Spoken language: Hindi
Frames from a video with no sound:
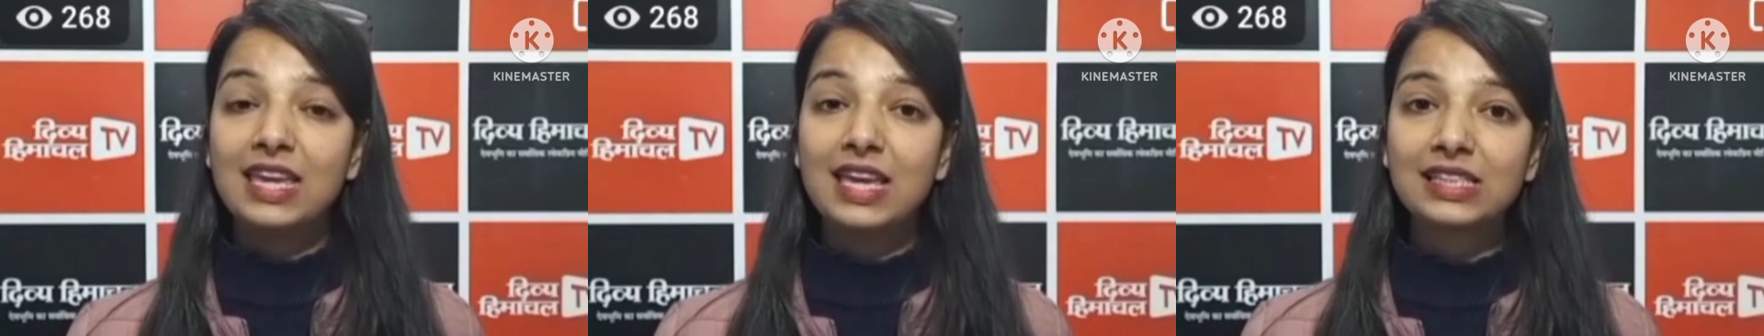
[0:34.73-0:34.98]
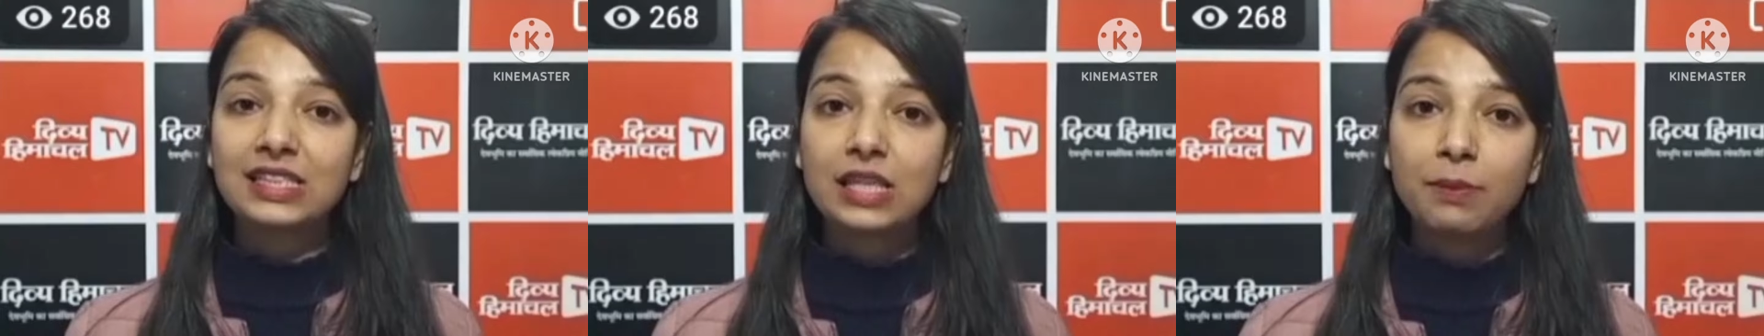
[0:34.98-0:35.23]

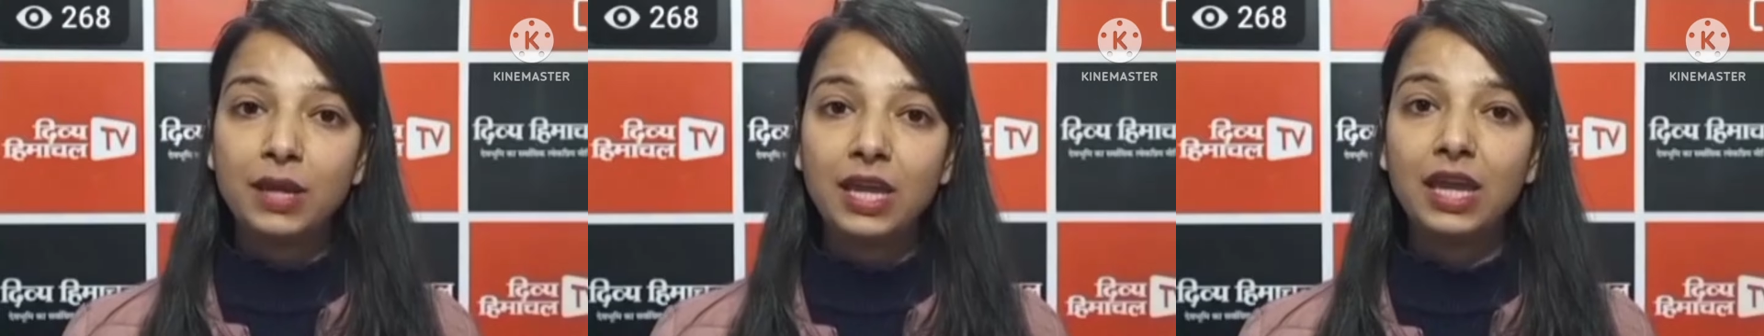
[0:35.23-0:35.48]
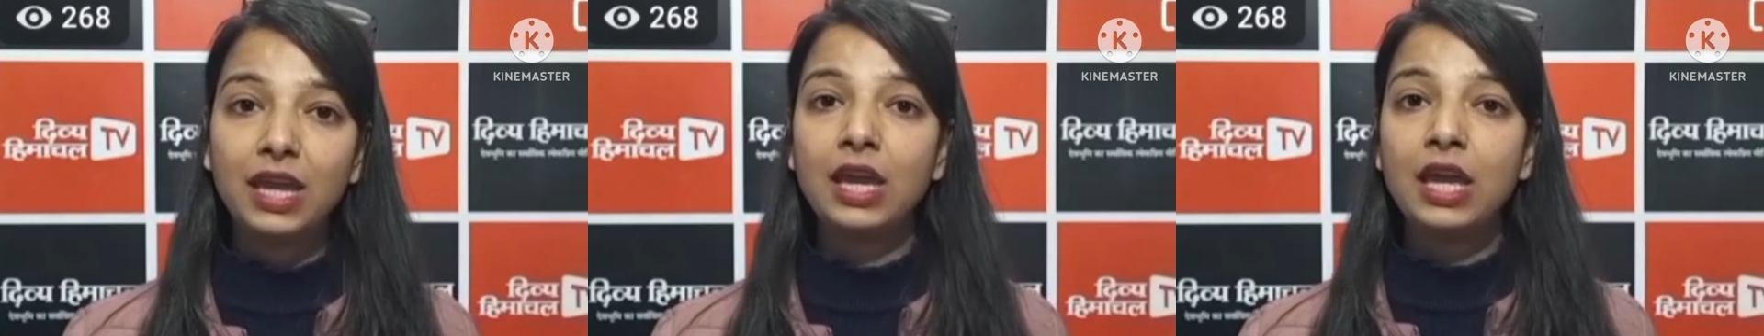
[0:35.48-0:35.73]
ये
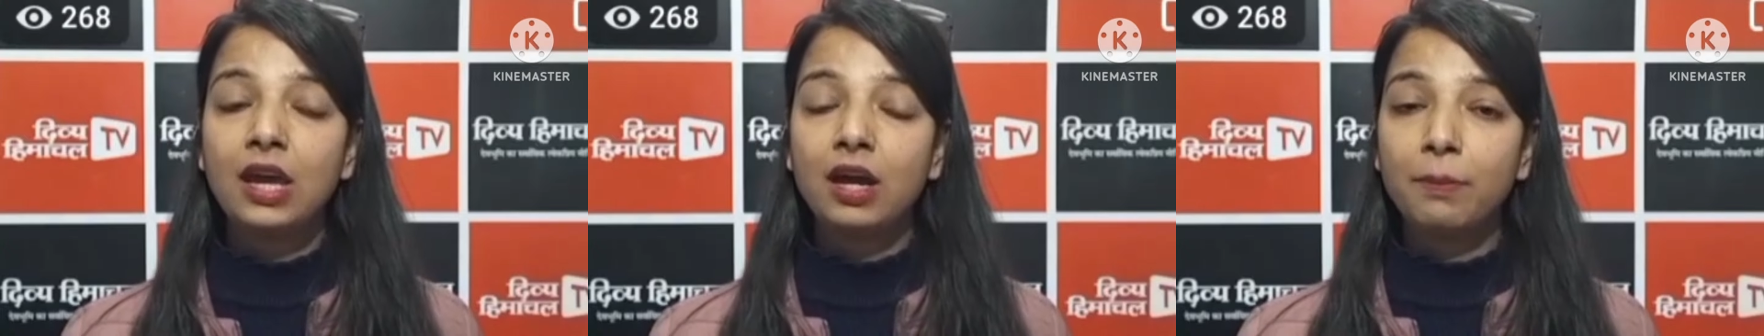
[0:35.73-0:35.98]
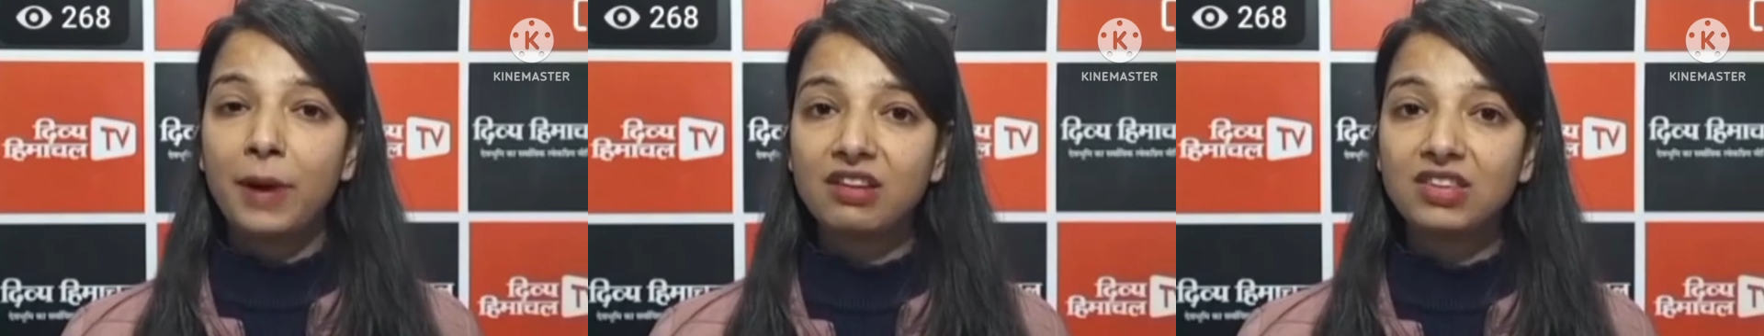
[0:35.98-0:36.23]
सभी
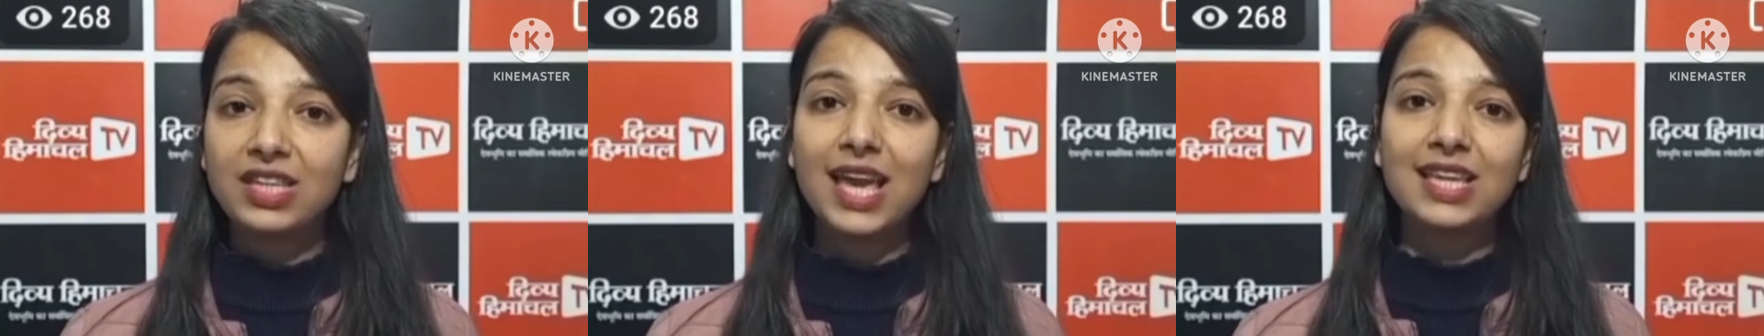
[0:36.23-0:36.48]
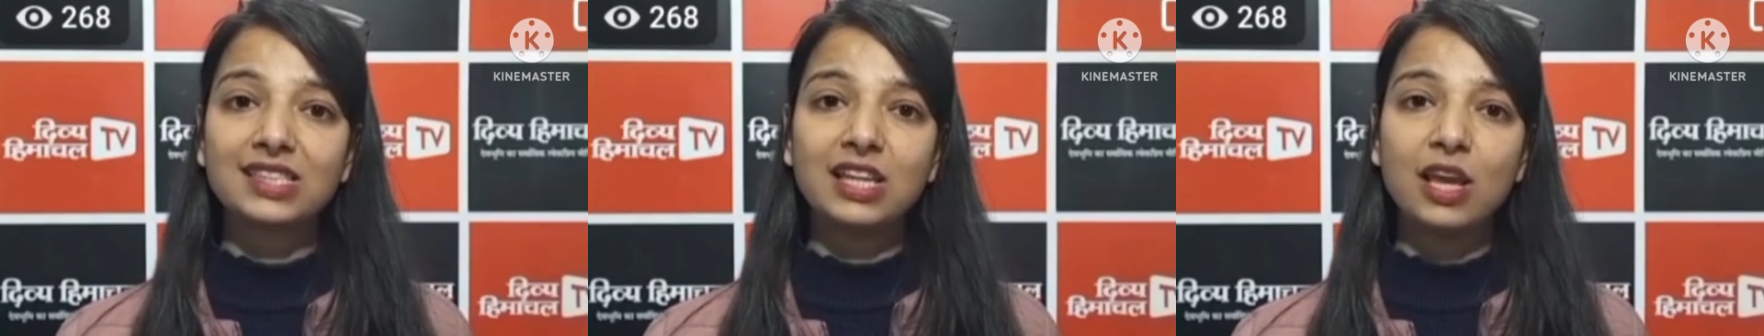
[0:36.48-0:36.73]

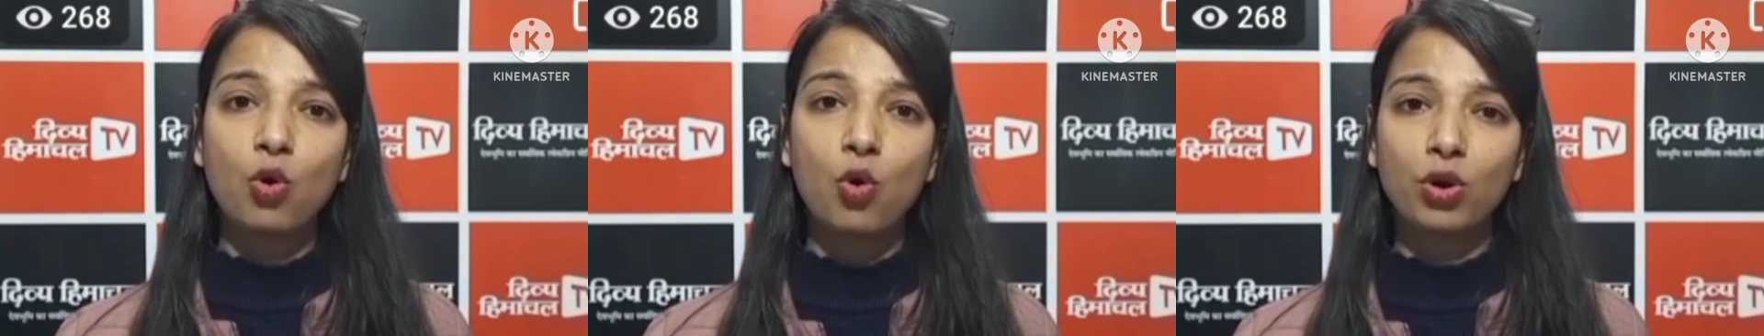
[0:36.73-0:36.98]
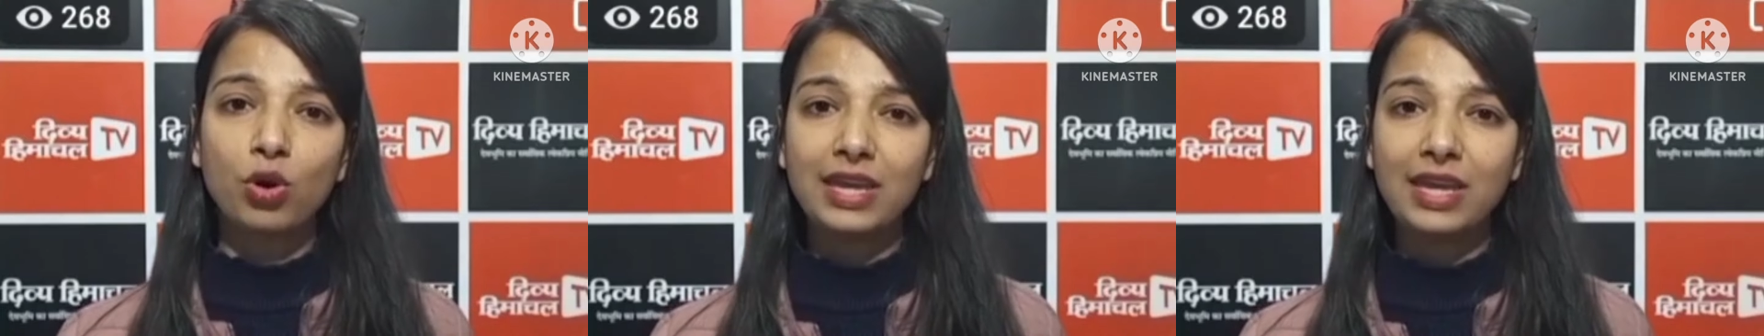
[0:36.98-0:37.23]
भर्तियां इसलिए
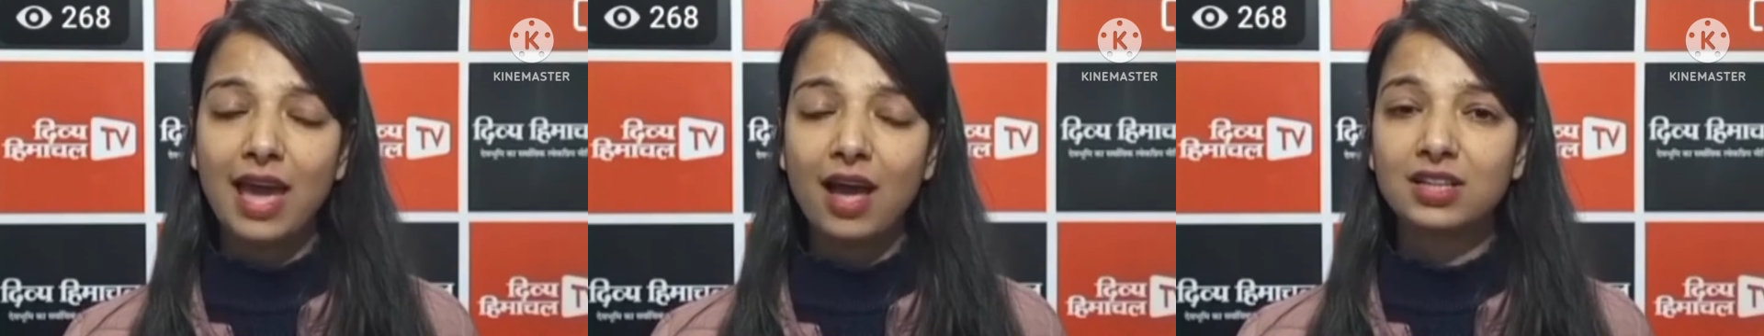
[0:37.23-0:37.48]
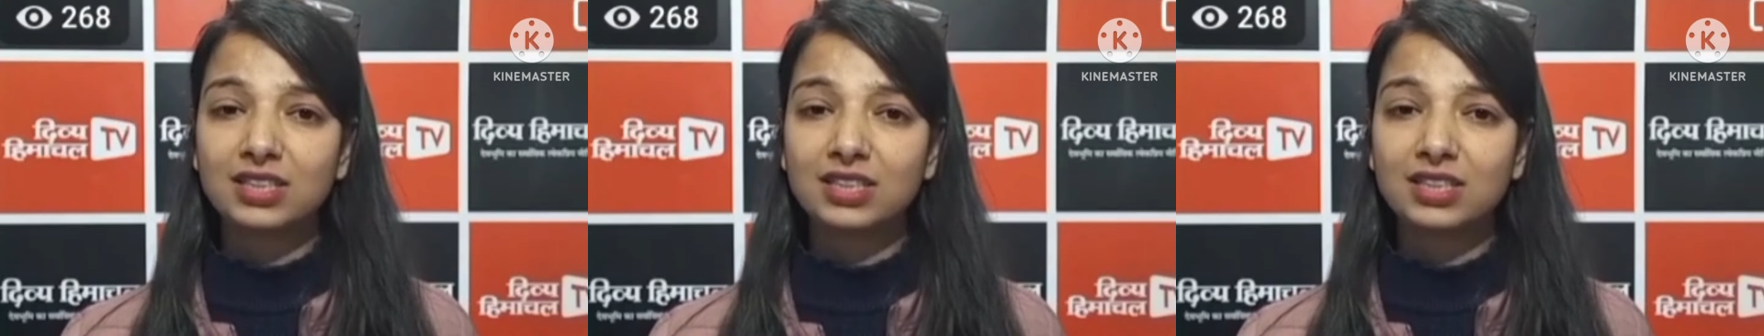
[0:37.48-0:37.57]
हो रही हैं